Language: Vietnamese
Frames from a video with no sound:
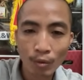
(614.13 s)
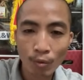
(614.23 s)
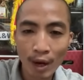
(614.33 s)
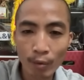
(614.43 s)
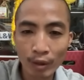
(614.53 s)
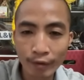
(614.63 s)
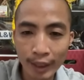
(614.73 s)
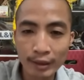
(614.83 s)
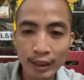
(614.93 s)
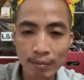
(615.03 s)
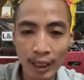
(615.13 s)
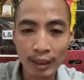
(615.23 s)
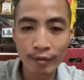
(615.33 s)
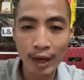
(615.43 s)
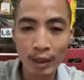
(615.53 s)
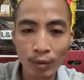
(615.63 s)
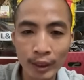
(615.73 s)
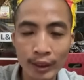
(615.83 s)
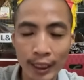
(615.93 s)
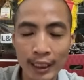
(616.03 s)
Quang Nguyễn Văn chim hay phá
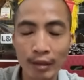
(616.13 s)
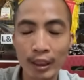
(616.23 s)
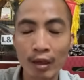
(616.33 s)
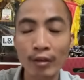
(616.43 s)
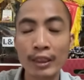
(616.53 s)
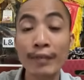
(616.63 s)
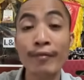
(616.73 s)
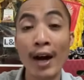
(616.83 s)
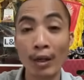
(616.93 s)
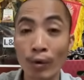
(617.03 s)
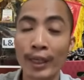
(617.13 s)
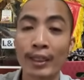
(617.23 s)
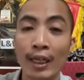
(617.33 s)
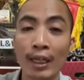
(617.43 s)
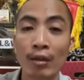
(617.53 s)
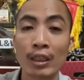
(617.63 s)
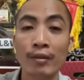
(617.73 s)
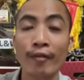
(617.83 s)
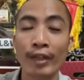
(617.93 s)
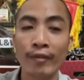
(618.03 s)
đuôi chỉ có những con chim phá đuôi đây là những con
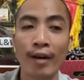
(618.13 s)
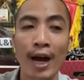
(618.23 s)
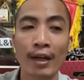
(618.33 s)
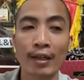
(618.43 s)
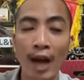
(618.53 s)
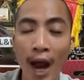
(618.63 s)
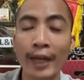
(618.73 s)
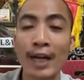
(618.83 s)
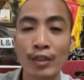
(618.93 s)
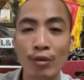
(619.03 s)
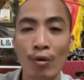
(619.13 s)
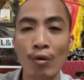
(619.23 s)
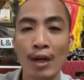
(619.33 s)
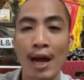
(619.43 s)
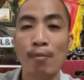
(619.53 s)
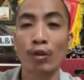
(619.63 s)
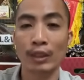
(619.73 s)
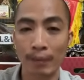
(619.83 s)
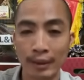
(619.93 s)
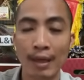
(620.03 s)
chim phá vĩ và đại đa số là một
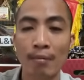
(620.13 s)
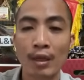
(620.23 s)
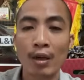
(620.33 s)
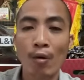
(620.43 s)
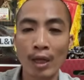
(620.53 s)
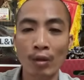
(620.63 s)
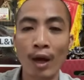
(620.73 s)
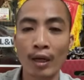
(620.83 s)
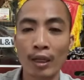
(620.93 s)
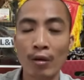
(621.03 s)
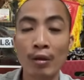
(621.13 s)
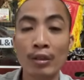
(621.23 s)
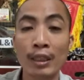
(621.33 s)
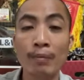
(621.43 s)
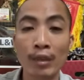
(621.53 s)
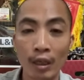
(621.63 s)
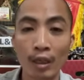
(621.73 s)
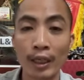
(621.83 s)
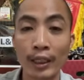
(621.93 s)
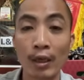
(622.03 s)
trăm phần trăm hoàn toàn là những con chim cực
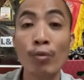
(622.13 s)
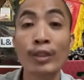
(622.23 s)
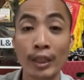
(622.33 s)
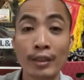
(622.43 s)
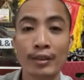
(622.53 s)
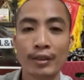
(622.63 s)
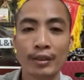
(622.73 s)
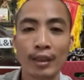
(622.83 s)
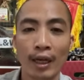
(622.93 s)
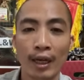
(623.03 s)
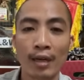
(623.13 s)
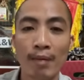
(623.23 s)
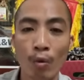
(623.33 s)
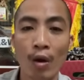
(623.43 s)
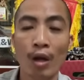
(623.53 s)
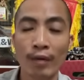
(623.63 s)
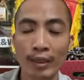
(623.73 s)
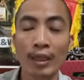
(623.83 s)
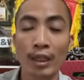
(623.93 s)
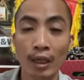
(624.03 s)
kỳ hung dữ đấy, bác Quang Nguyễn
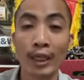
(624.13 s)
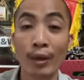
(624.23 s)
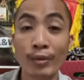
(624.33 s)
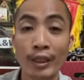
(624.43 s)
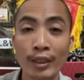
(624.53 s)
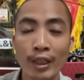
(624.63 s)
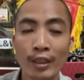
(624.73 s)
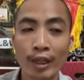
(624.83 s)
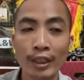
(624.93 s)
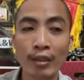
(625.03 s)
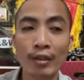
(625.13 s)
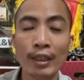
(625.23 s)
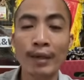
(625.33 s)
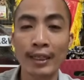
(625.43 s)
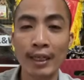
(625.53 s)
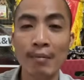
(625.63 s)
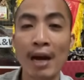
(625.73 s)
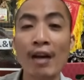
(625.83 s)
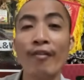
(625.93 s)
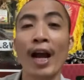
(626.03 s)
Văn nhá, cực kỳ hung dữ cho nên những con chim này đấy
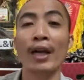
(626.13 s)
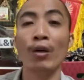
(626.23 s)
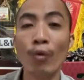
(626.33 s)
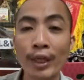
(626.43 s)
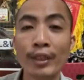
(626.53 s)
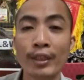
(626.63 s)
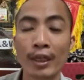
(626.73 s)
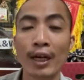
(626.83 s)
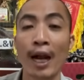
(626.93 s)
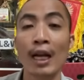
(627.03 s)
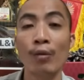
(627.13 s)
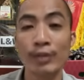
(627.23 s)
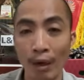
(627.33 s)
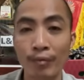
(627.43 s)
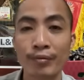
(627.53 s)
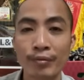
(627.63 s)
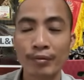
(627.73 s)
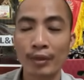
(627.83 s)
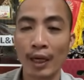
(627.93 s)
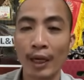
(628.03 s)
bác phải nuôi những cái lồng rộng
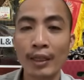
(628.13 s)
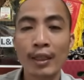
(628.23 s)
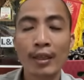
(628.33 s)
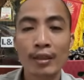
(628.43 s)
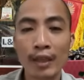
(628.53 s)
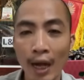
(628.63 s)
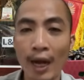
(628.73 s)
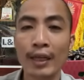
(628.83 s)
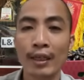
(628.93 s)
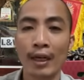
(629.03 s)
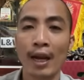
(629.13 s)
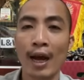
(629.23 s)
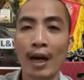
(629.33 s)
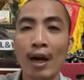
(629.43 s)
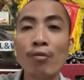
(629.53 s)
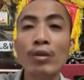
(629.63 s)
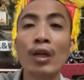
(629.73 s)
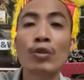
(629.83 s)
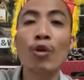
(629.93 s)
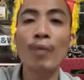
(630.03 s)
đấy thứ hai là không
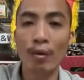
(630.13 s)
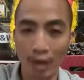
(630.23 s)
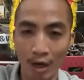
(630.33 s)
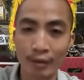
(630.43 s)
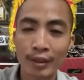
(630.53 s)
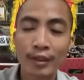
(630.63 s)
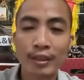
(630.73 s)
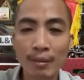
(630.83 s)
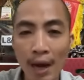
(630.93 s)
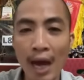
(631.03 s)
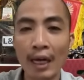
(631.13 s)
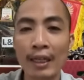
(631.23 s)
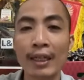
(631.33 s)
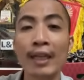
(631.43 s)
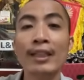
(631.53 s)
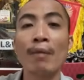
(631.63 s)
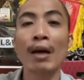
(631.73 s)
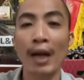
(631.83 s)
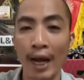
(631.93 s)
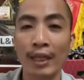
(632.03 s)
được chùm đồng nó thứ ba là nên, nên tắm
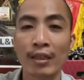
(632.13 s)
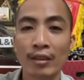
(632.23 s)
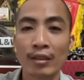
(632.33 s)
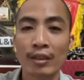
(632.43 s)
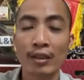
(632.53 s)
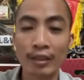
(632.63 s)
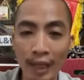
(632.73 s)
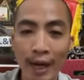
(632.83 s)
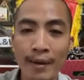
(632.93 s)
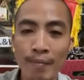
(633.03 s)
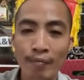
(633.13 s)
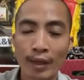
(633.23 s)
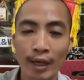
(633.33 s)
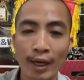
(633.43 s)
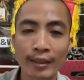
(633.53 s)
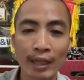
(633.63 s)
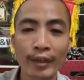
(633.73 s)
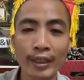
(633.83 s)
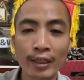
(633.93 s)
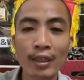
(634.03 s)
hàng ngày được chưa đấy tại
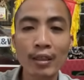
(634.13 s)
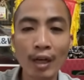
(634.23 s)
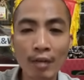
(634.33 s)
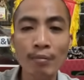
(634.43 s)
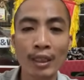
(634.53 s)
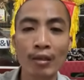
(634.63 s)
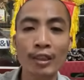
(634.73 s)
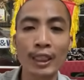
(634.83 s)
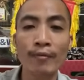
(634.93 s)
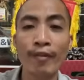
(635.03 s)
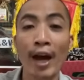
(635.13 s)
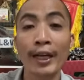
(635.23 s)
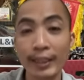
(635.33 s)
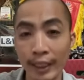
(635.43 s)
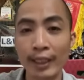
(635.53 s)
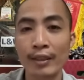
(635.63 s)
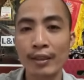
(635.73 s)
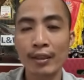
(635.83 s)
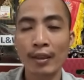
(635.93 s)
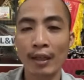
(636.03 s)
vì những cái ngưỡng mà những con chim phá hình ấy
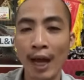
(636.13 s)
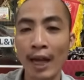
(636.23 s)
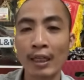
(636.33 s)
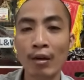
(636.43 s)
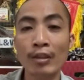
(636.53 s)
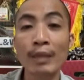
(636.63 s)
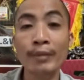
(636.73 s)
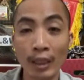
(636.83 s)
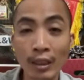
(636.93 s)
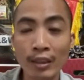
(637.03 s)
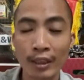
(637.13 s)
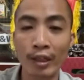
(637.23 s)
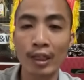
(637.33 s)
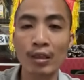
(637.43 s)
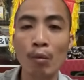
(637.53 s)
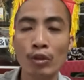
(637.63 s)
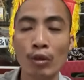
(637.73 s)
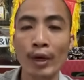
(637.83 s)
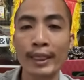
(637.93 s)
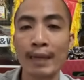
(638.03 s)
là những con chim giữ để cho nên những một
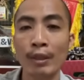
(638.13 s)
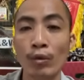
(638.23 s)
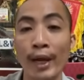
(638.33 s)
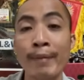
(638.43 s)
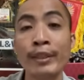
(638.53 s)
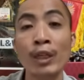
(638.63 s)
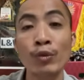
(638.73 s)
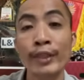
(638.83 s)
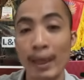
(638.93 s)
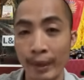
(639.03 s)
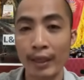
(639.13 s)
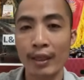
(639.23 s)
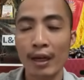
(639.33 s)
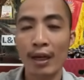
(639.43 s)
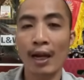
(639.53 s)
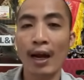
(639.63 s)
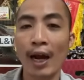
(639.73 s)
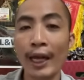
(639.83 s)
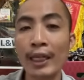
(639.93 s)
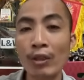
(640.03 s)
số anh em như tụi em chơi chuyên nghiệp ấy là
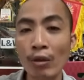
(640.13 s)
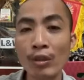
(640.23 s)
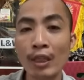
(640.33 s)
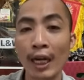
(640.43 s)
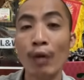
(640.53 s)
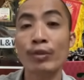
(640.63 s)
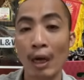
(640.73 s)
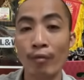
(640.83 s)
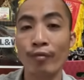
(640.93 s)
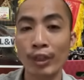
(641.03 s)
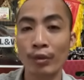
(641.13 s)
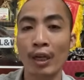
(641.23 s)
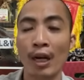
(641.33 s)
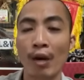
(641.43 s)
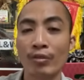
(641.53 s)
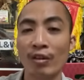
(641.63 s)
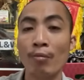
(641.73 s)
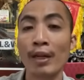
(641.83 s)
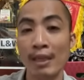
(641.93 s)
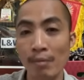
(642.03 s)
hay nhốt những cái lồng rộng ví dụ như là lồng
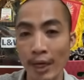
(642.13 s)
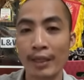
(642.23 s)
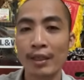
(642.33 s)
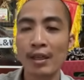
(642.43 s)
60 80